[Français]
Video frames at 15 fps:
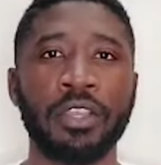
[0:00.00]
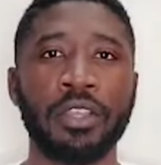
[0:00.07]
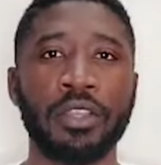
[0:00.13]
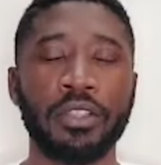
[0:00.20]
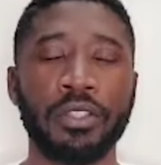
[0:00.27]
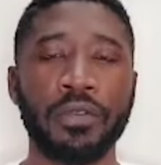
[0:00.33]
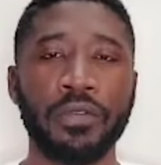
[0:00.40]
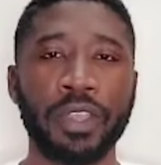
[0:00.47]

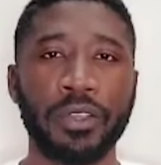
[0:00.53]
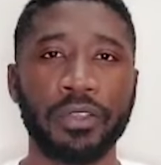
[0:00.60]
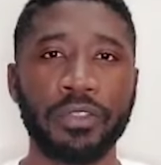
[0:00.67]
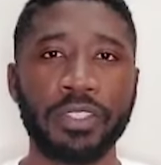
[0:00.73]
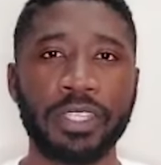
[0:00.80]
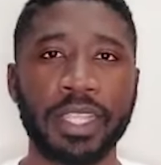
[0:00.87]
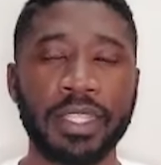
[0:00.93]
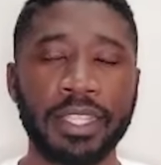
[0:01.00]
euh, de faire une
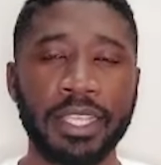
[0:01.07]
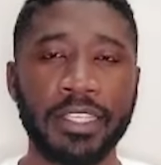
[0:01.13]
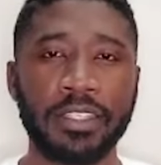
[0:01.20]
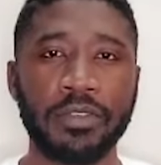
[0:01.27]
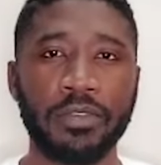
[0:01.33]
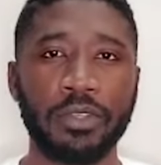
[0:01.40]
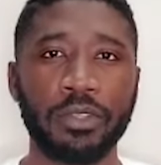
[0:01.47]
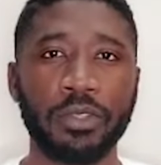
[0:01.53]
synthèse
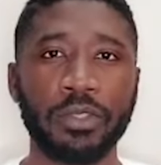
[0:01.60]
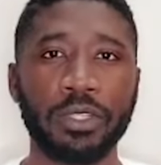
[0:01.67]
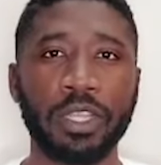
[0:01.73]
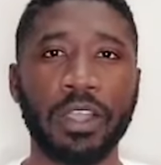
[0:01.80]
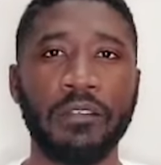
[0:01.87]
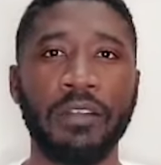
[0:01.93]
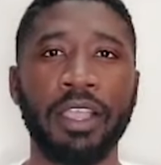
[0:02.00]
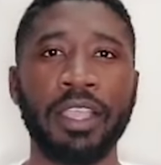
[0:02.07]
de votre
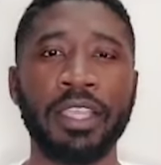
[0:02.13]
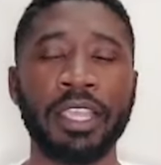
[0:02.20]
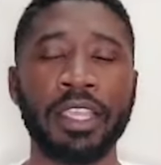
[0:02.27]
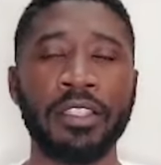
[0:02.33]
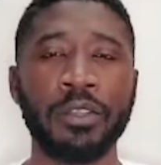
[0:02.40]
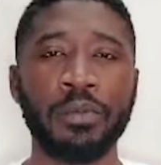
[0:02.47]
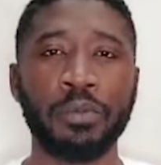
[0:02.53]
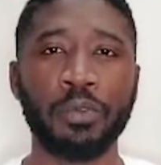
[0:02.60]
travail et
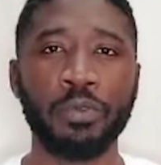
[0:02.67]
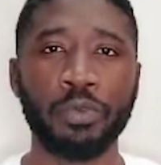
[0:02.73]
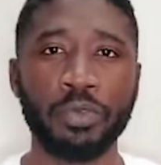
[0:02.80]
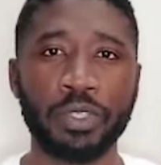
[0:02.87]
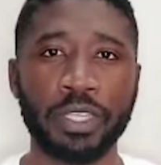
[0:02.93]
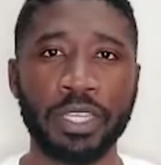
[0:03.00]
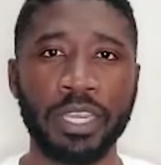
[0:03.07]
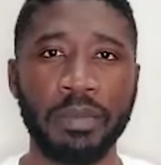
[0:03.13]
de
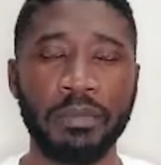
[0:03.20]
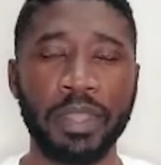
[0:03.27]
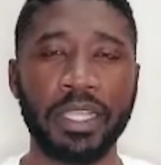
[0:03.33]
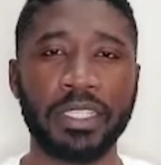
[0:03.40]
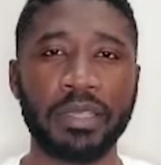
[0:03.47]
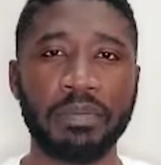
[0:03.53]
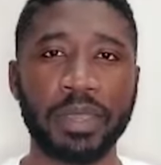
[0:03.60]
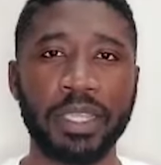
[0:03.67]
proposer les
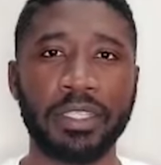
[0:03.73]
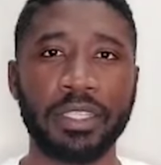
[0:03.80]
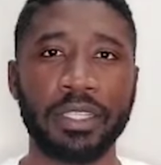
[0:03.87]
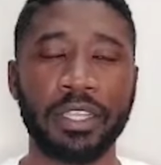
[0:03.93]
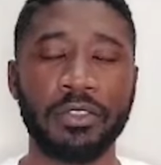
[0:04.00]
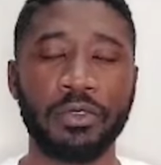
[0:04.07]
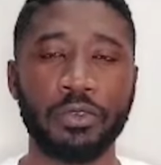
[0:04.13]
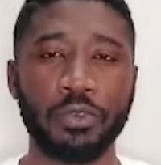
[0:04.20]
parties
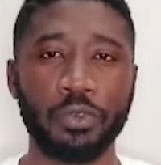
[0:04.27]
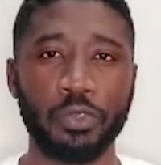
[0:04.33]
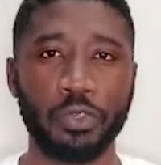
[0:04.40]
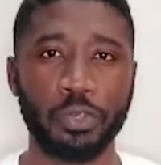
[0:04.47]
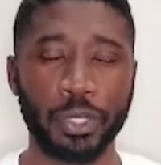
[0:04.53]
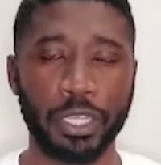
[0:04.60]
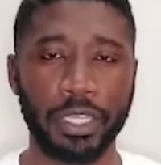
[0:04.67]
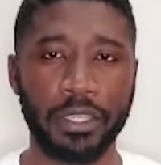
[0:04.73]
pertinentes au
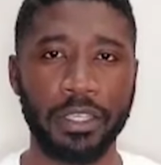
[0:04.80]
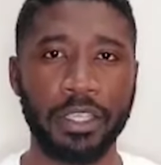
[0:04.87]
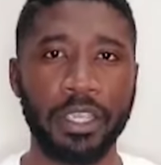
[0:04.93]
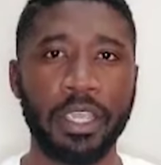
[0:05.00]
jury.